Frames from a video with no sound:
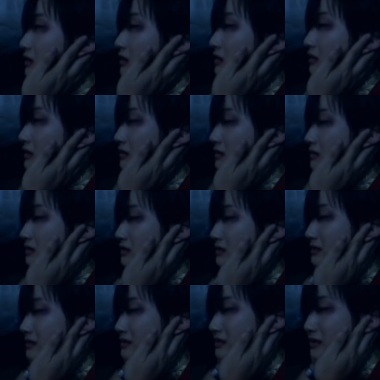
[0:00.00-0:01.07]
em,
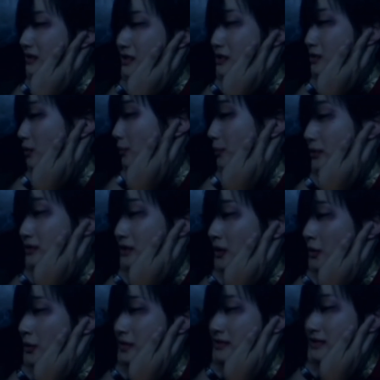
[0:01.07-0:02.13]
nhưng mà
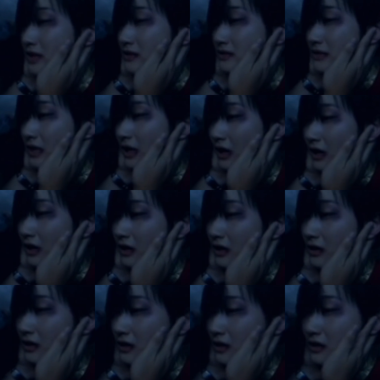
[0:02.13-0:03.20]
em không thể về
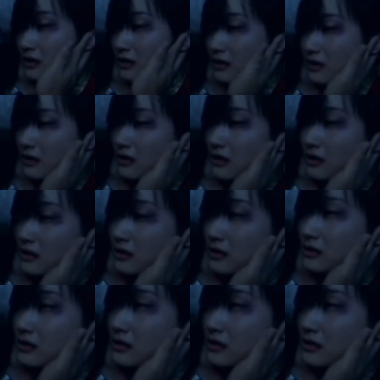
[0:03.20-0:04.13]
quê. Tại sao vậy?